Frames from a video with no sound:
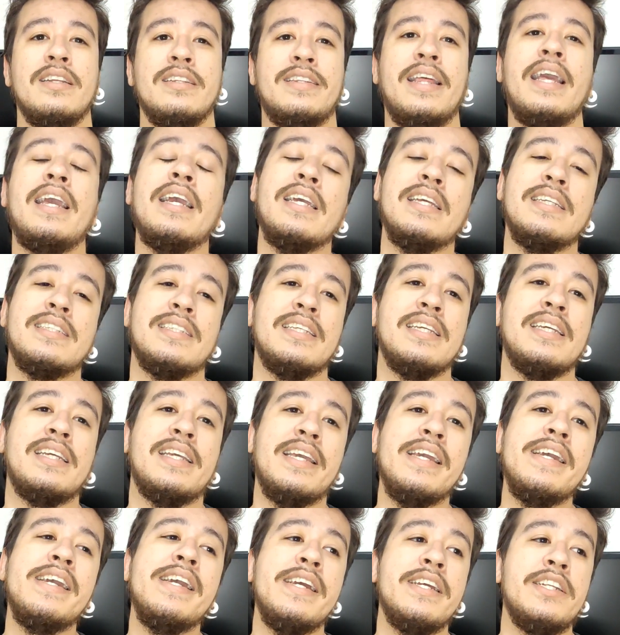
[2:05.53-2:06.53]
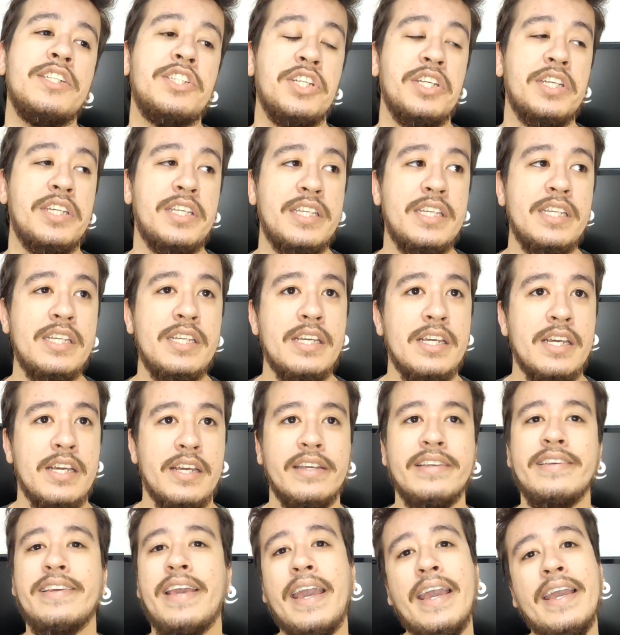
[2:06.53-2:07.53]
tem esse quê de que
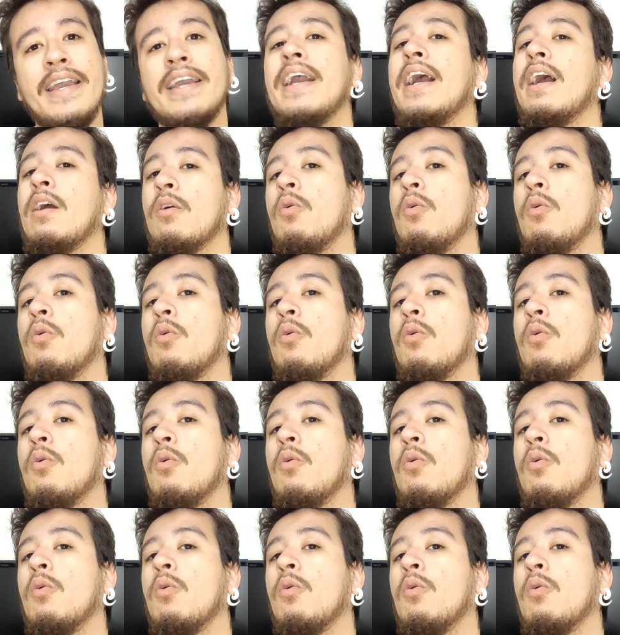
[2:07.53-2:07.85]
quem